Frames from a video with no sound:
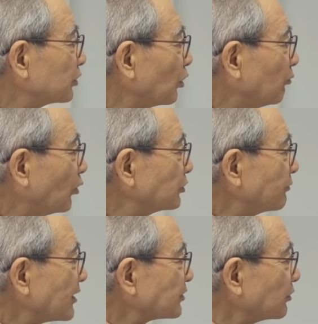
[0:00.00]
と申し
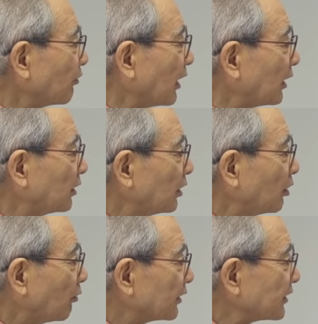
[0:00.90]
ますのは、
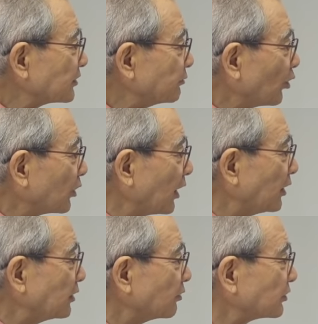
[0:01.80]
私も
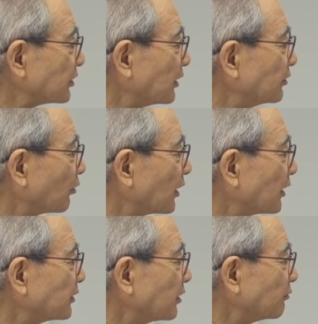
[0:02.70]
権威の下に置か
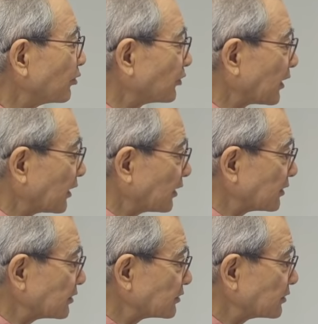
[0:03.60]
れているものだから
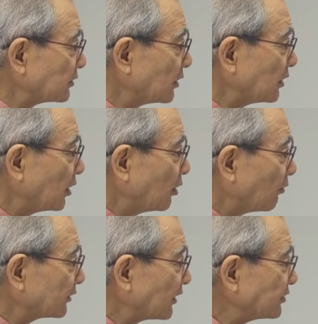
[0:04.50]
です。
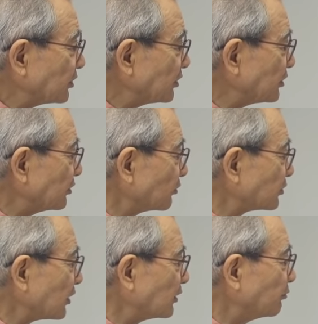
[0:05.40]
私自身の
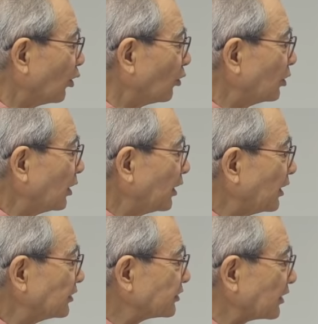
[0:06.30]
下にも
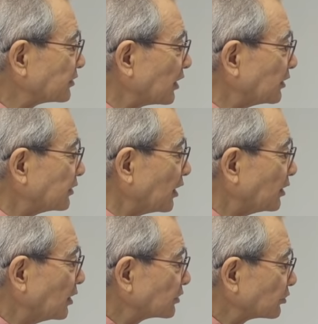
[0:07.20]
兵士たちがいて、
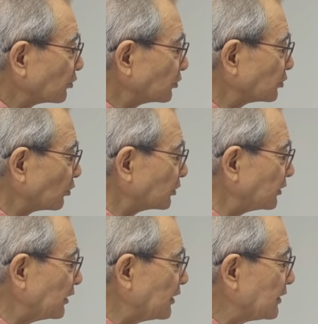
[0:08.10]
その一人
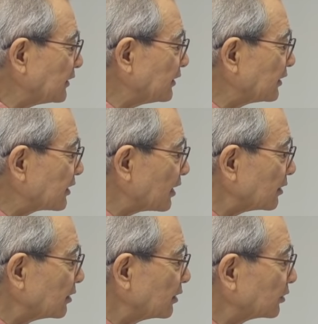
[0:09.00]
に行
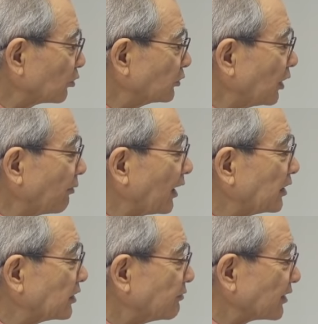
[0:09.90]
けと言えば
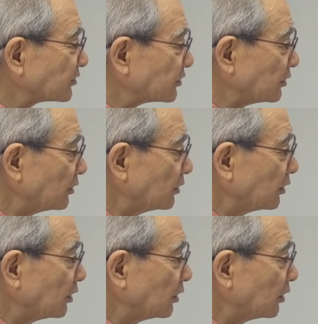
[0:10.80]
行きますし、